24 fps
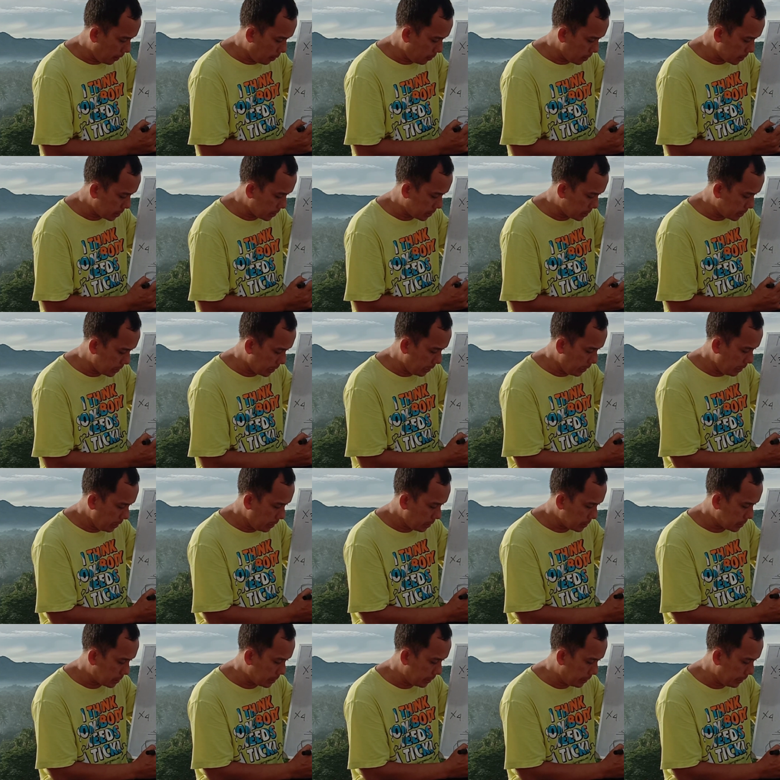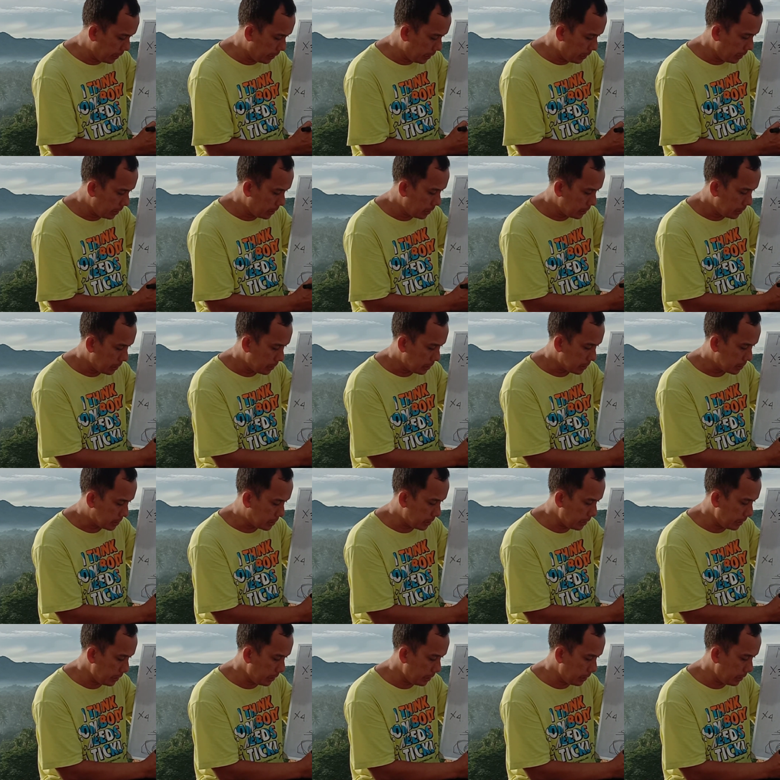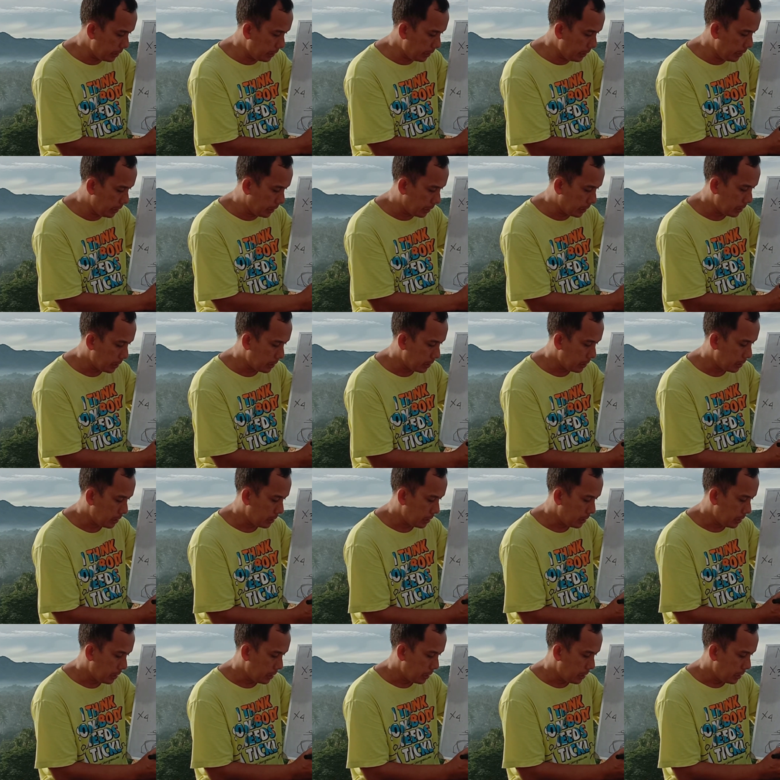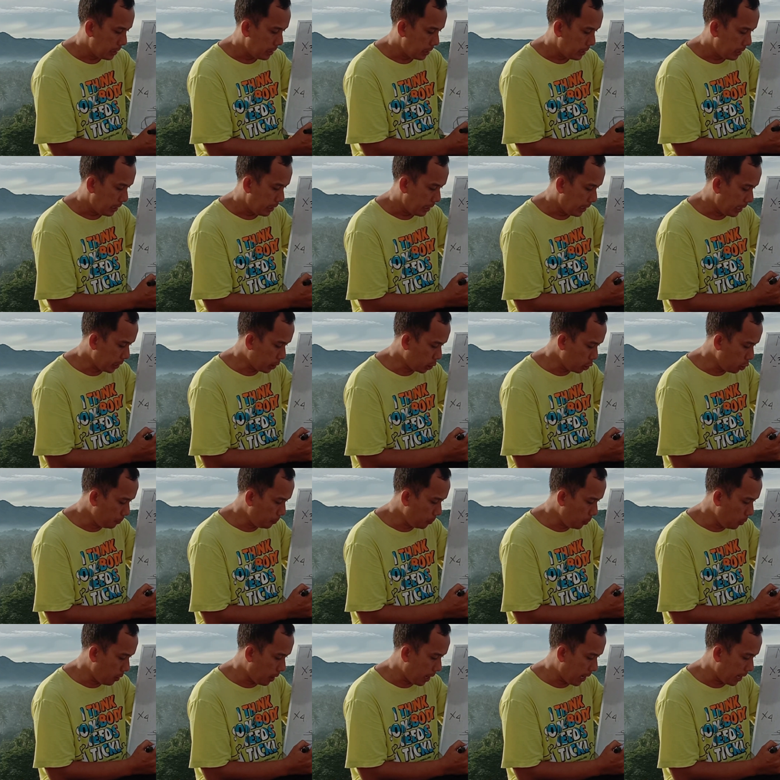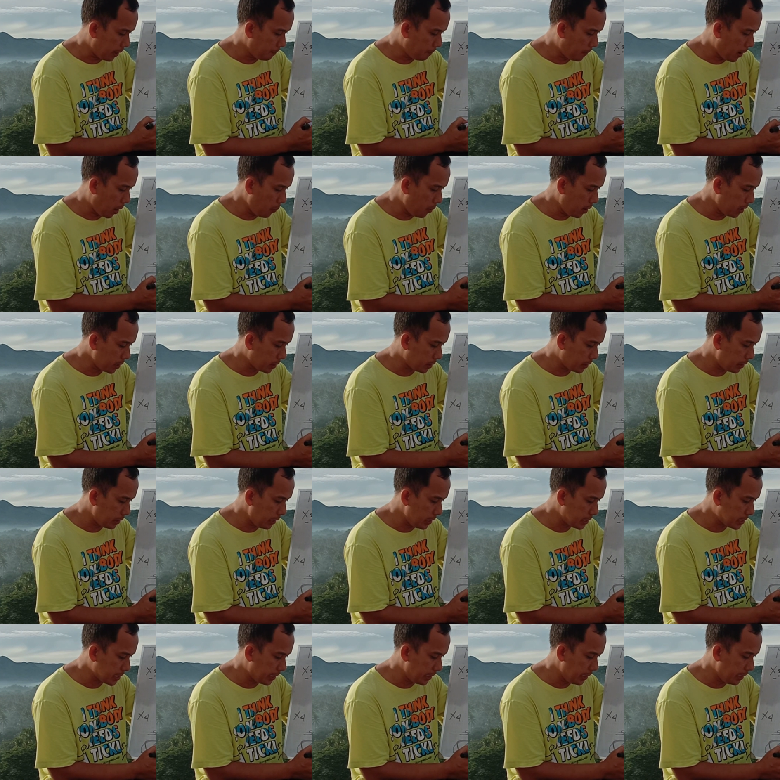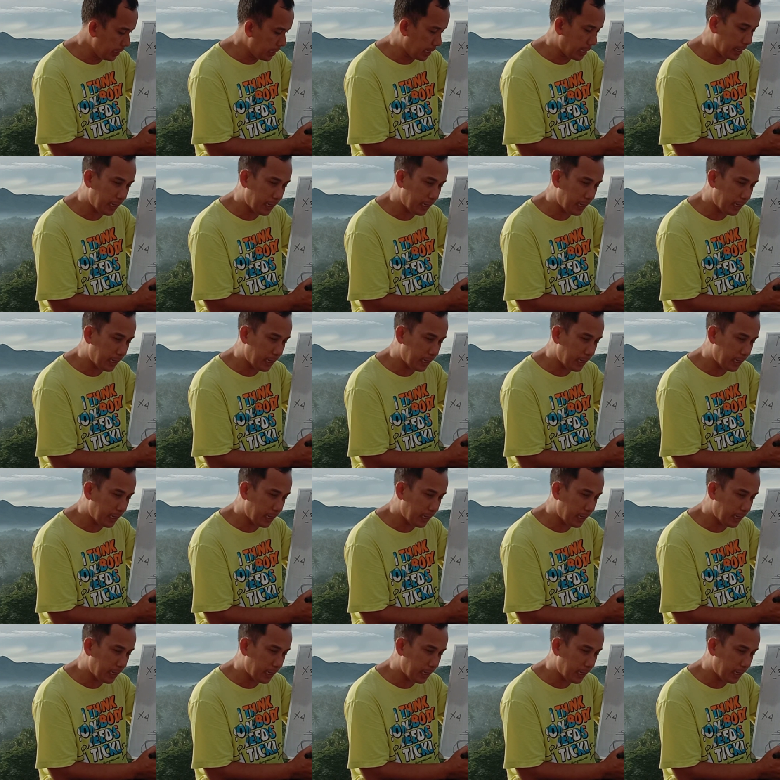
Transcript: si C, si D, si E. Ito po ang bawat isa nila na